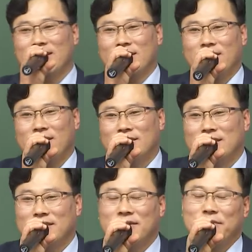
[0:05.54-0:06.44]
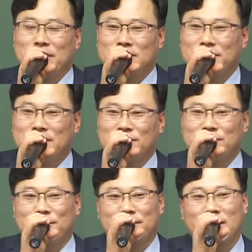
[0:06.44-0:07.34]
어, 이제 말씀하신
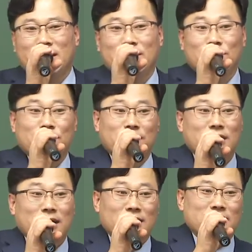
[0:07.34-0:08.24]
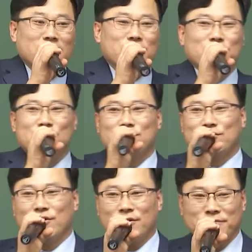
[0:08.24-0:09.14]
것처럼 의학이론 강의하시는
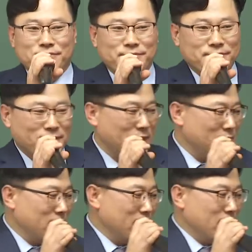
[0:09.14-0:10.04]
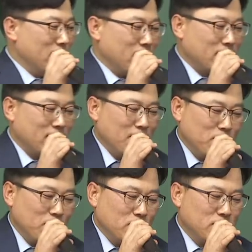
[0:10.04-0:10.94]
분이시고요. 음, 그
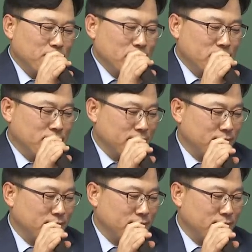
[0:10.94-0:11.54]
다음으로 모실 분은